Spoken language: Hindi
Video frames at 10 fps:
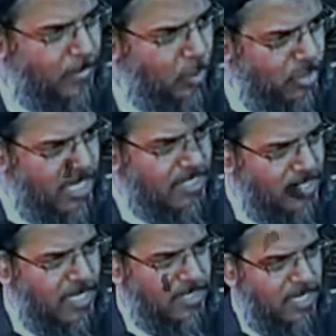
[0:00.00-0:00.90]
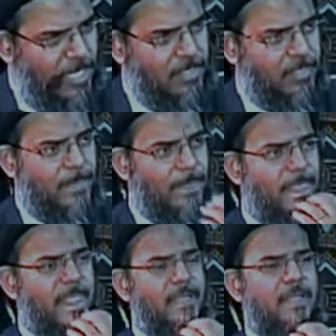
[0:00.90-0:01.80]
कुछ ऐसे हजरात
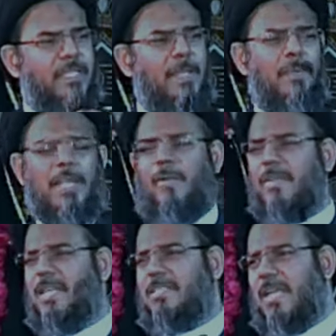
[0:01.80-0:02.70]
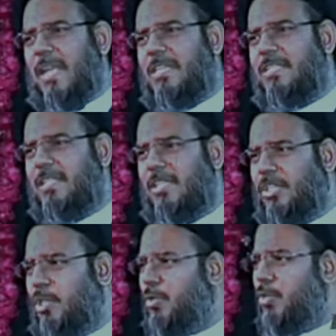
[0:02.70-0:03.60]
ये बिला वजह साइंसी
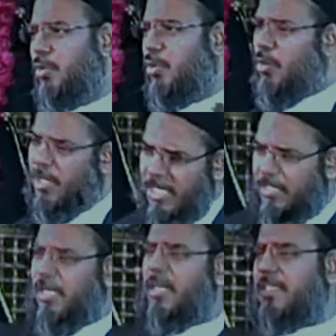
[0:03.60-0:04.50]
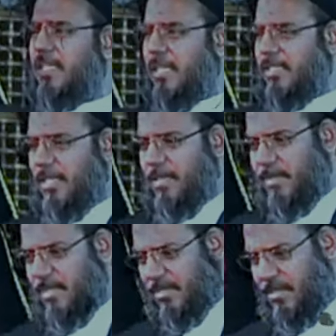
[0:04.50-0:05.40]
थ्योरियों को रद्द करते रहते
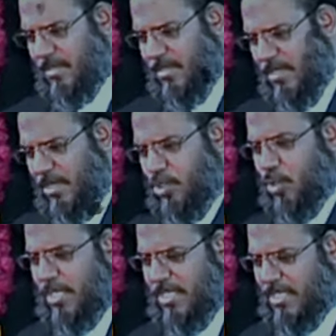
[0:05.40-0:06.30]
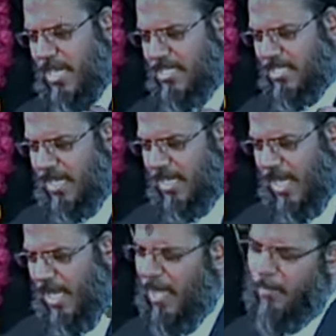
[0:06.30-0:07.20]
हैं बस जो किसी साइंसदान ने
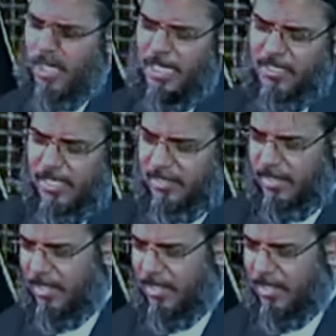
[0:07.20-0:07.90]
कहा कहा वो गलत कहते